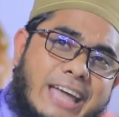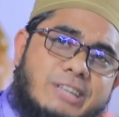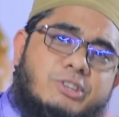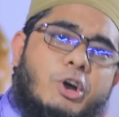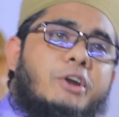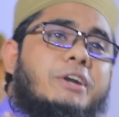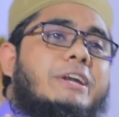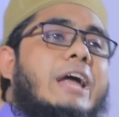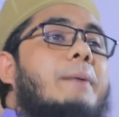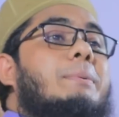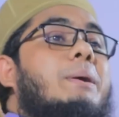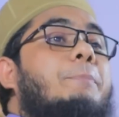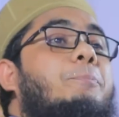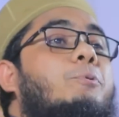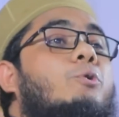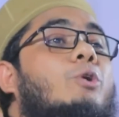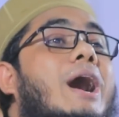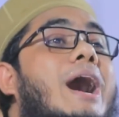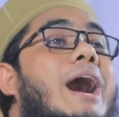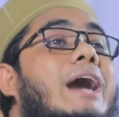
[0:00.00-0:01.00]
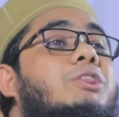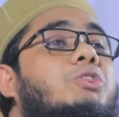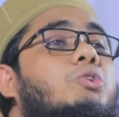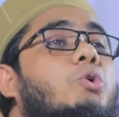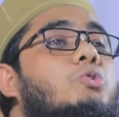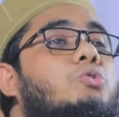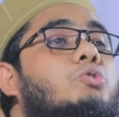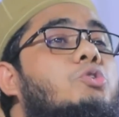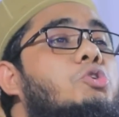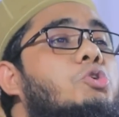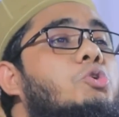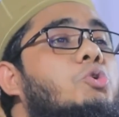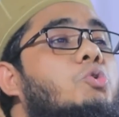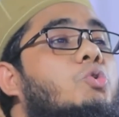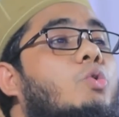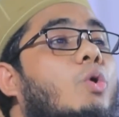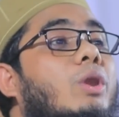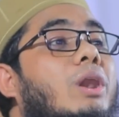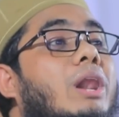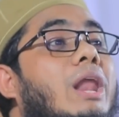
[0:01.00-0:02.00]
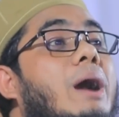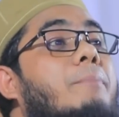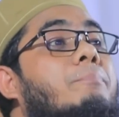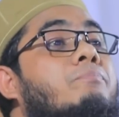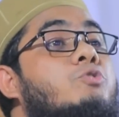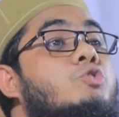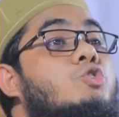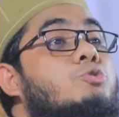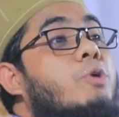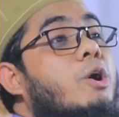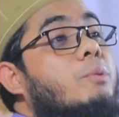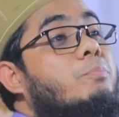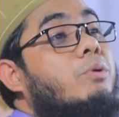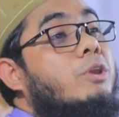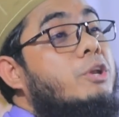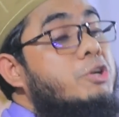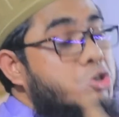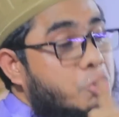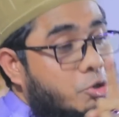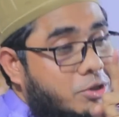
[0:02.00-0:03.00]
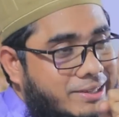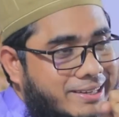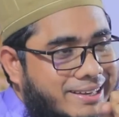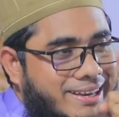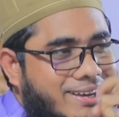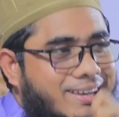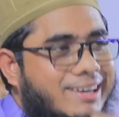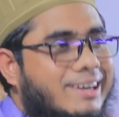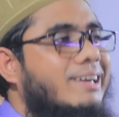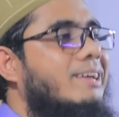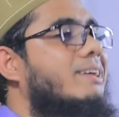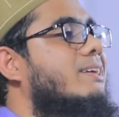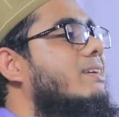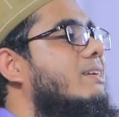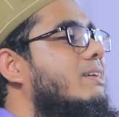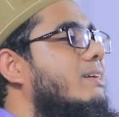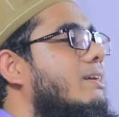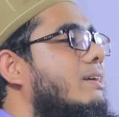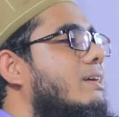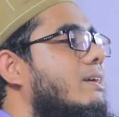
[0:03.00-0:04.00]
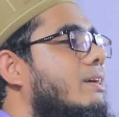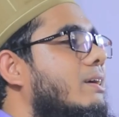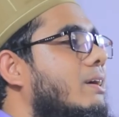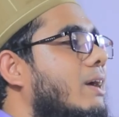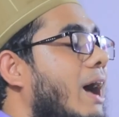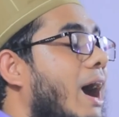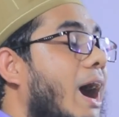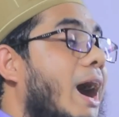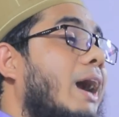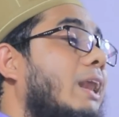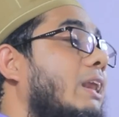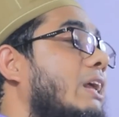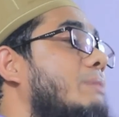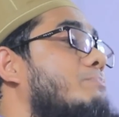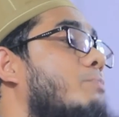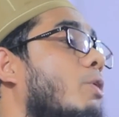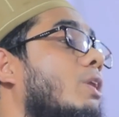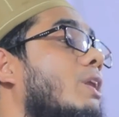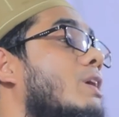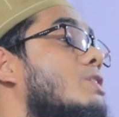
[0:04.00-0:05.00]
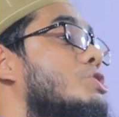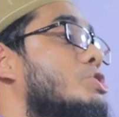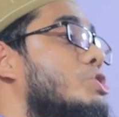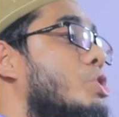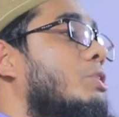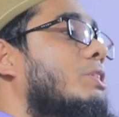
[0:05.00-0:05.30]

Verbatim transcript: এই জন্য আমি পুরো হাত দৌত শুরু করলাম যুবক বলে সত্যি নাকি আলী বললেন